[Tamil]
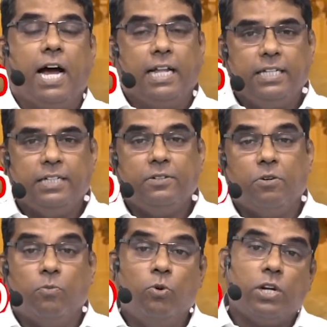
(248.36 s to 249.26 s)
அது
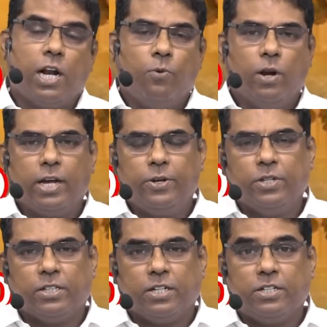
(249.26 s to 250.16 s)
மூன்றாம் உலக
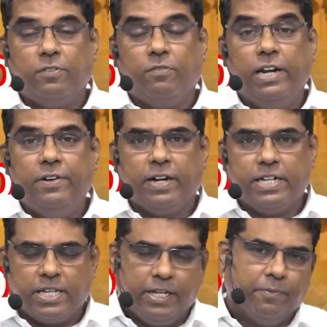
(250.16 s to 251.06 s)
யுத்தத்திற்கு
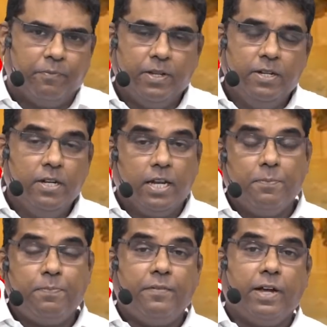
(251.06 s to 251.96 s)
வழிவகை செய்யும்
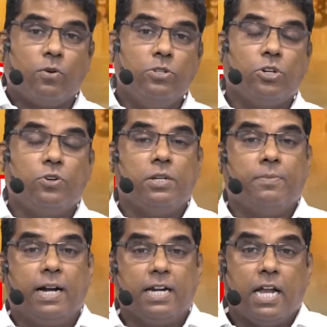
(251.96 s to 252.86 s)
இப்போவே கொஞ்சம்
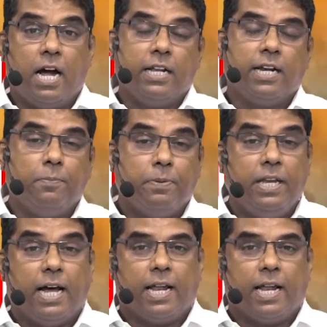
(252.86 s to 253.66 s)
கொஞ்சமாக நாடுகள் பிரிய